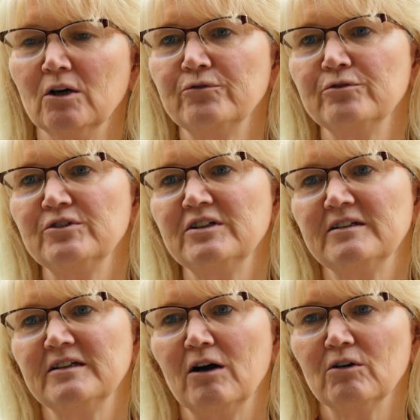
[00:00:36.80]
Und für die,
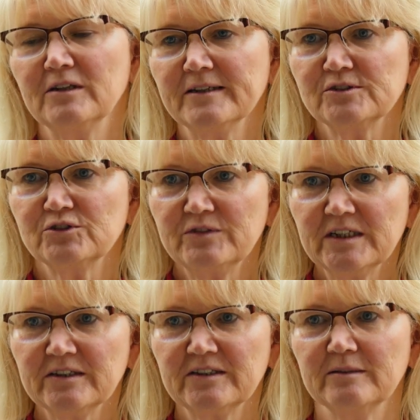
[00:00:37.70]
die auch das
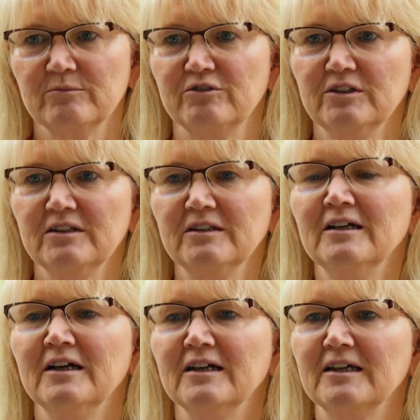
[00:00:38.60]
schwierig empfinden,
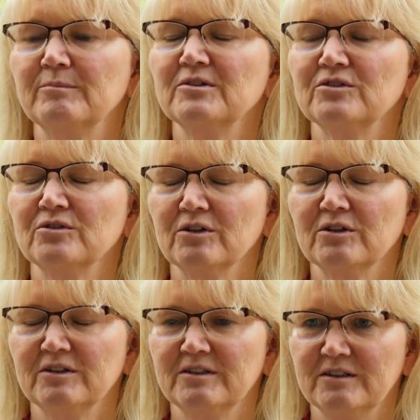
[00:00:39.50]
gibt es
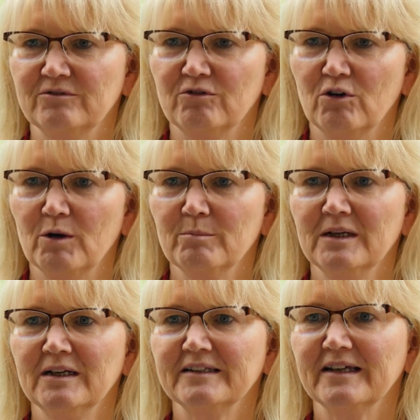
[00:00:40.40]
noch die Form
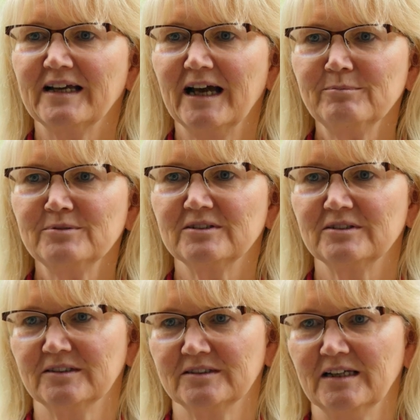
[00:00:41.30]
der
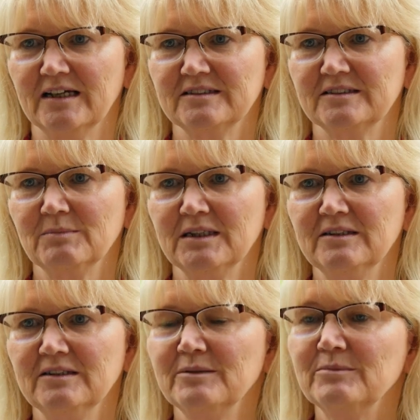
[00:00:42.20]
Kapseln. Das heißt,
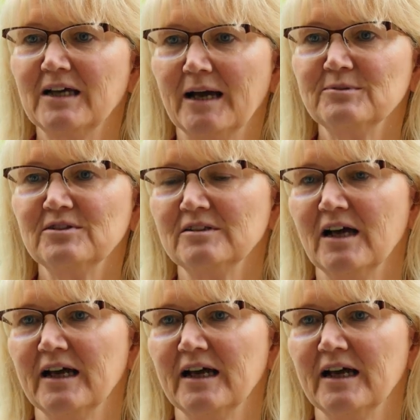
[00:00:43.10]
man nimmt Kapseln